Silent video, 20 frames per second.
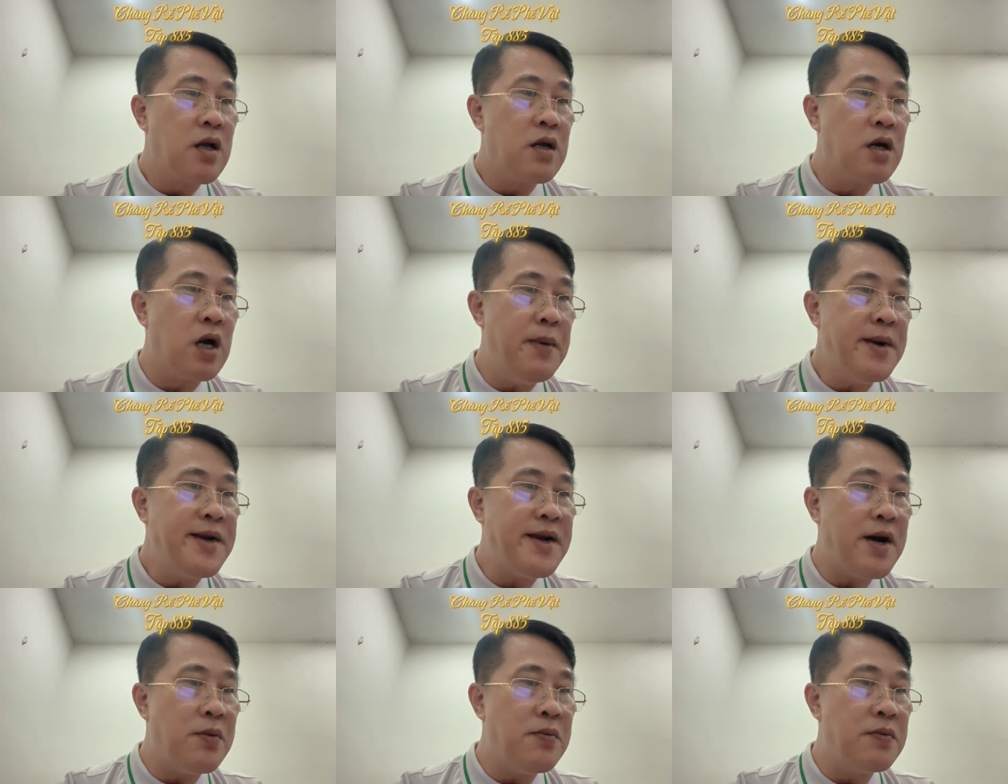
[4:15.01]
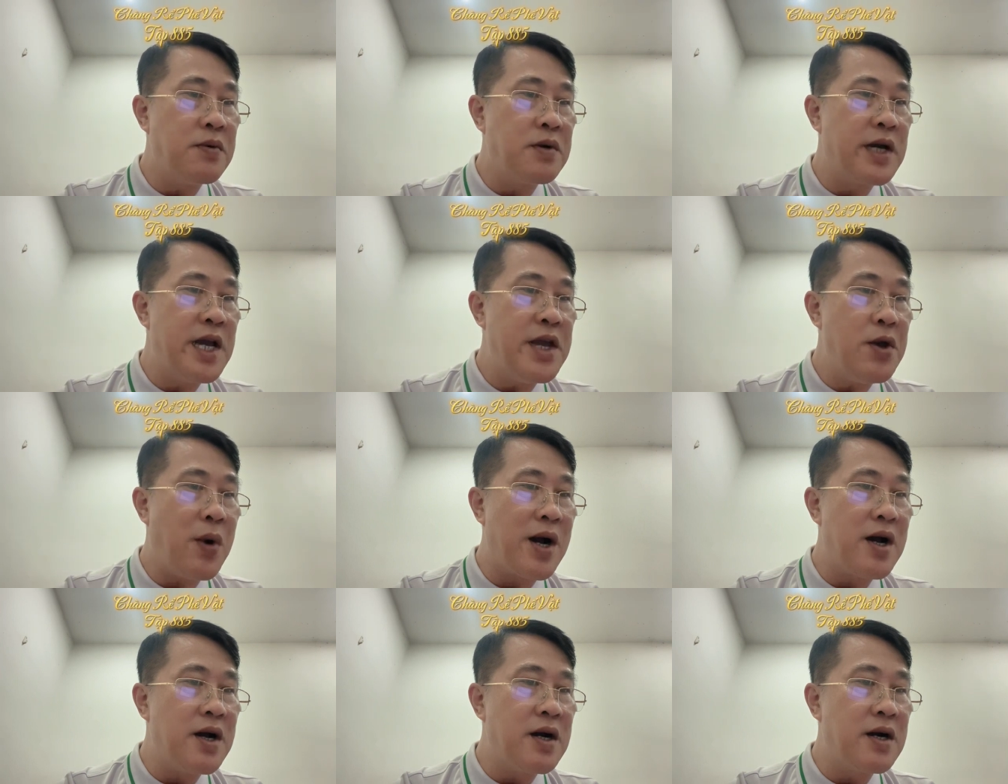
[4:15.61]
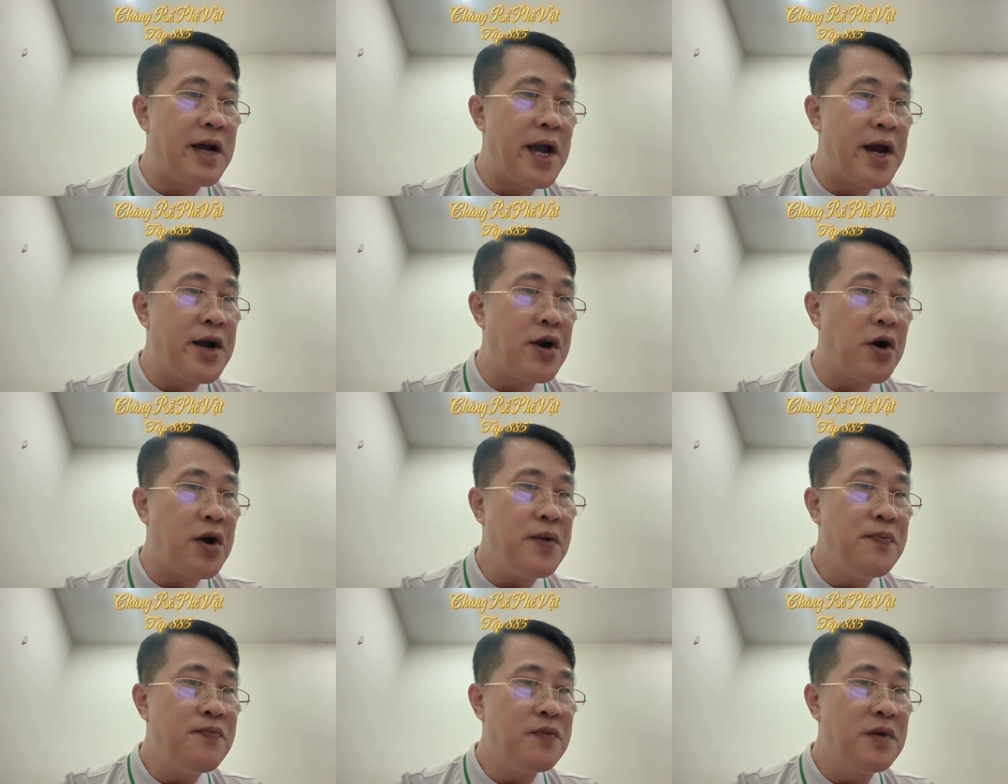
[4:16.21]
Người bất hồng nghi hoặc khẽ
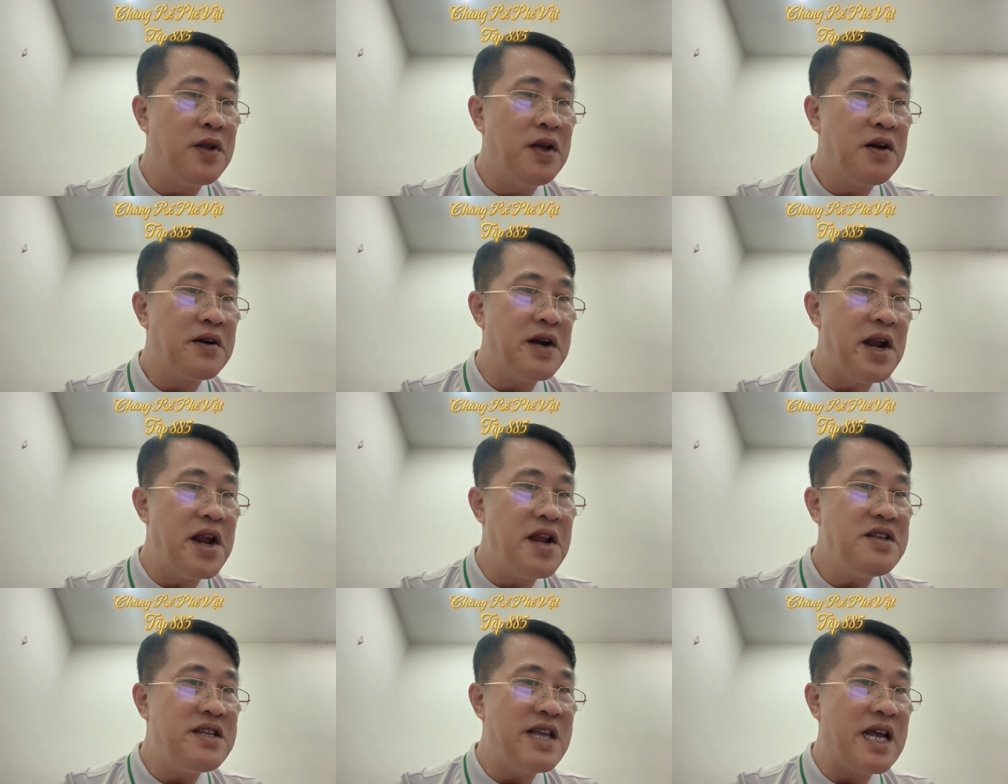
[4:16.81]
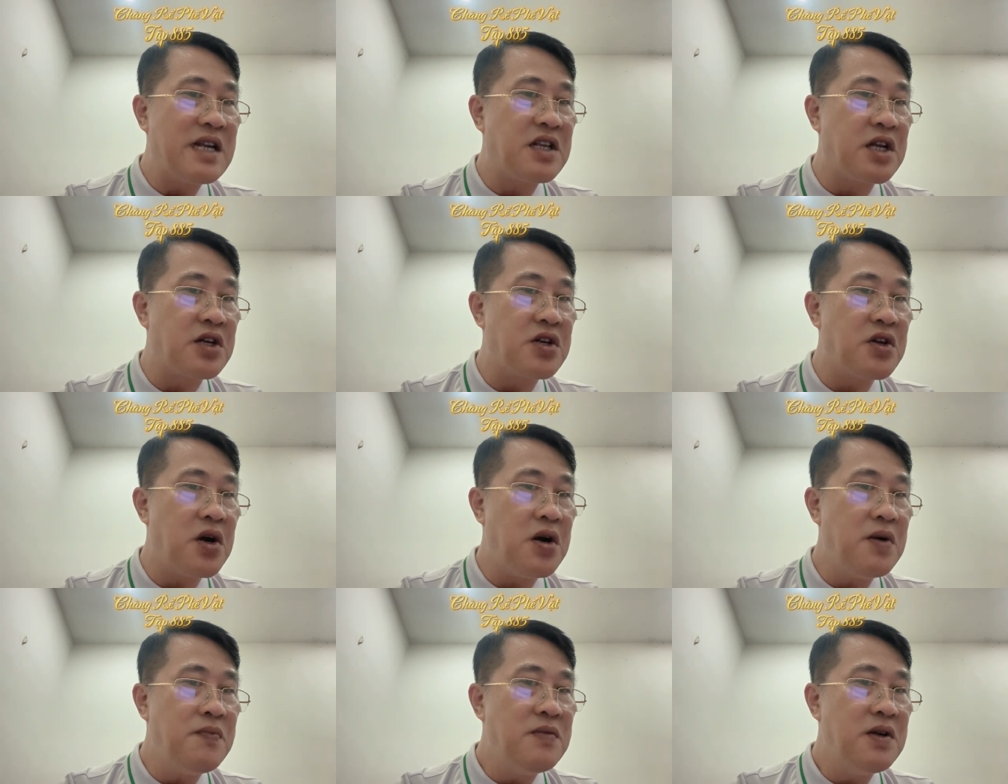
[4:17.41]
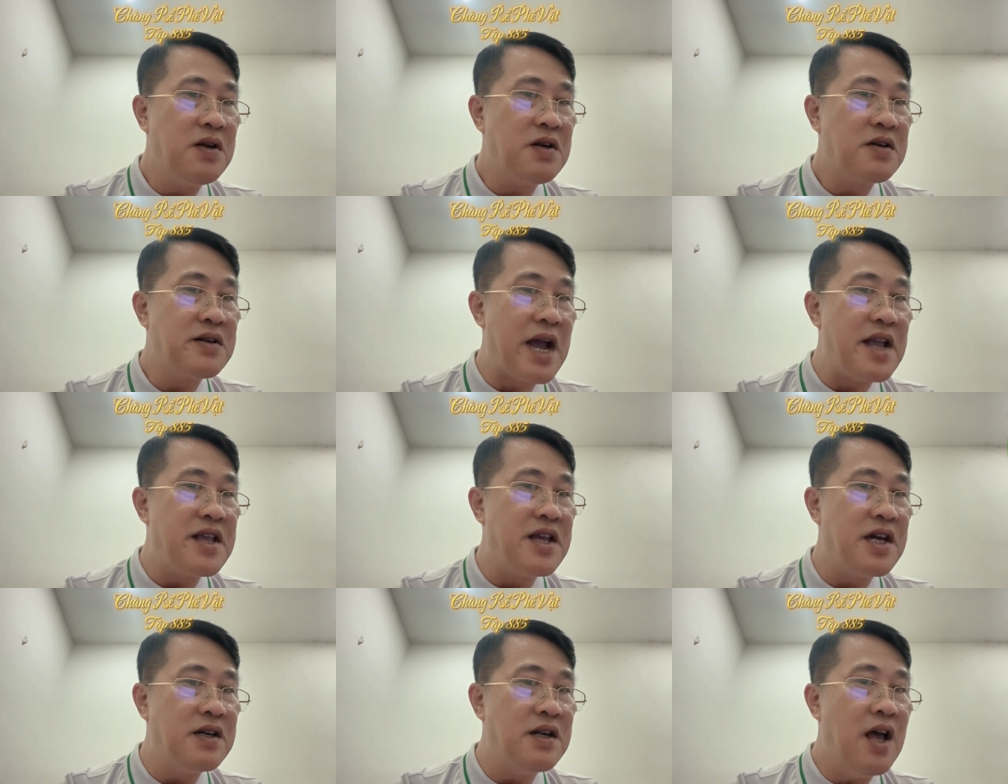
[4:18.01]
nói. Đến nhanh thật đó,
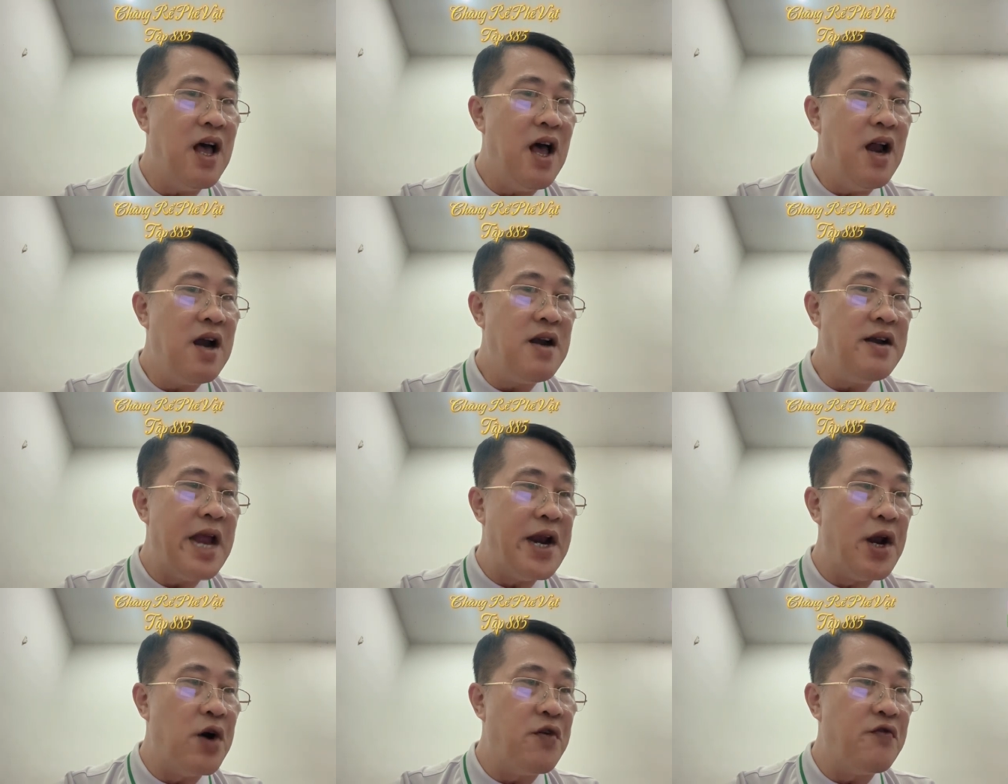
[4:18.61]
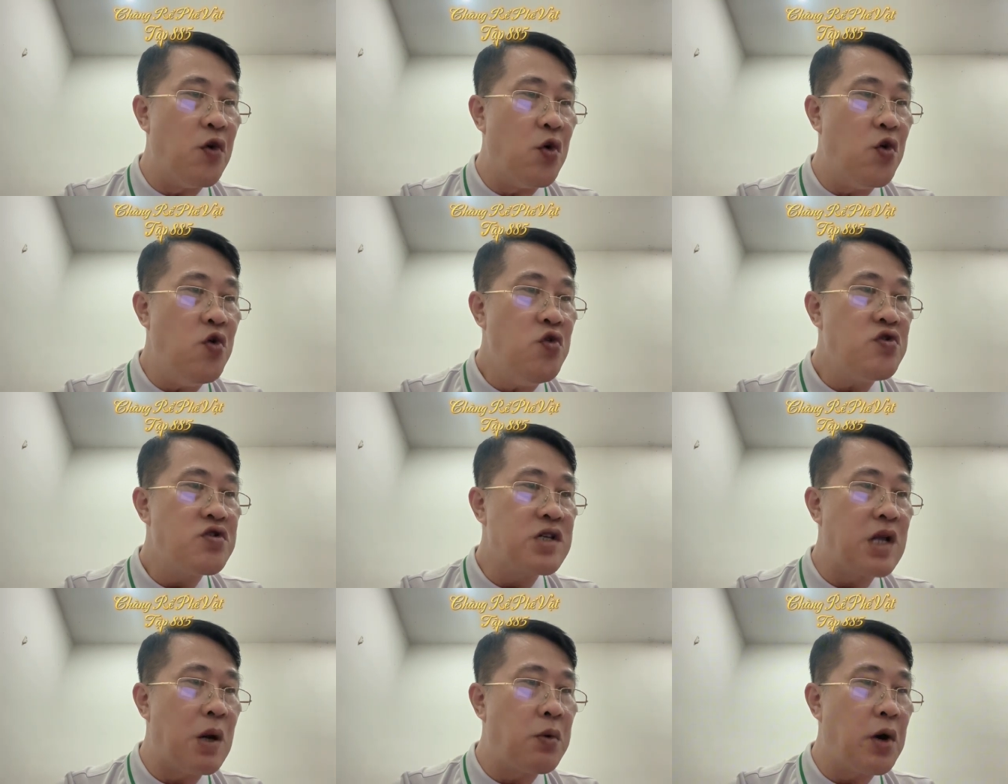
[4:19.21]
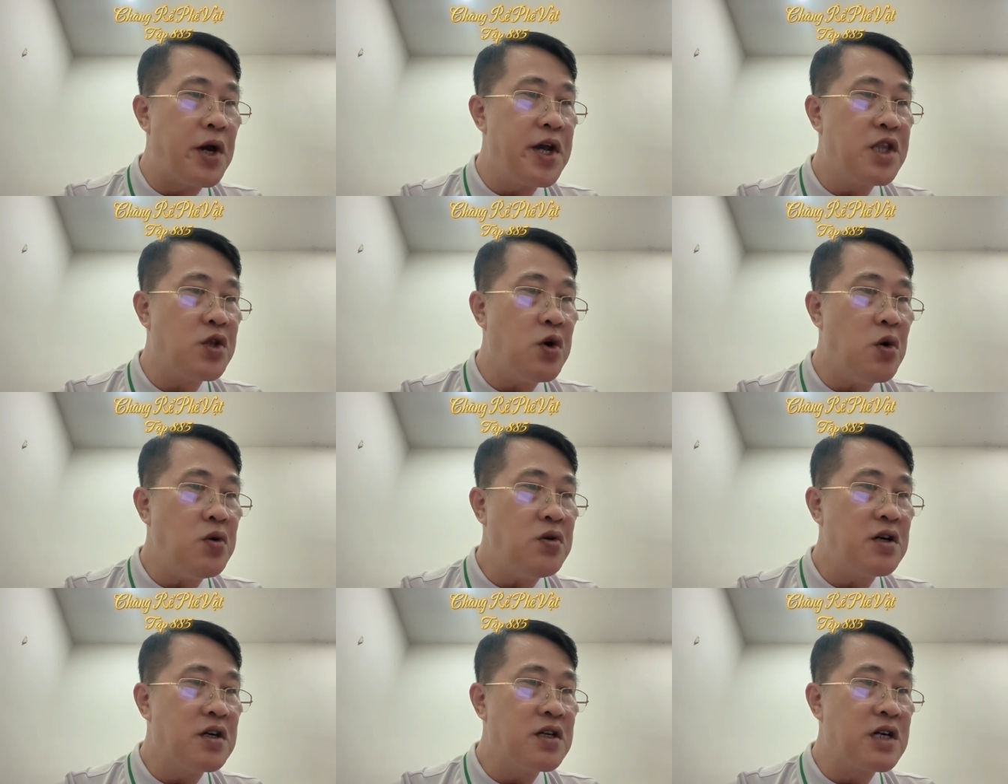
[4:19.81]
đại nhân nên hậu vũ không có ý
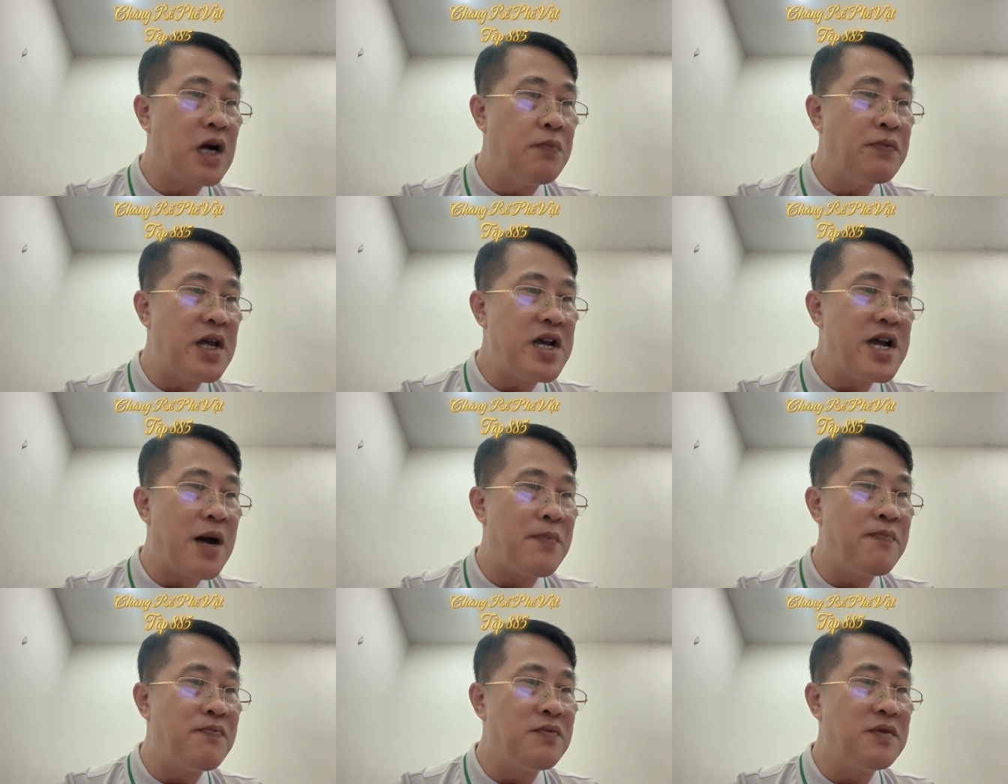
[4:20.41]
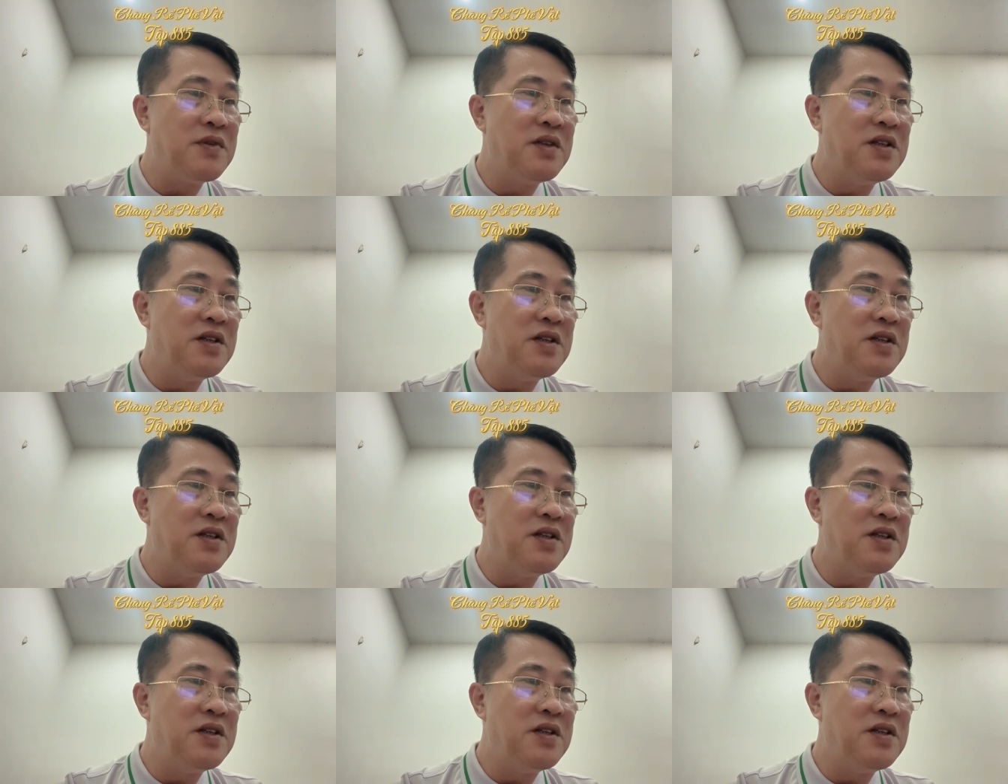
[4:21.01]
tốt, không thể gặp.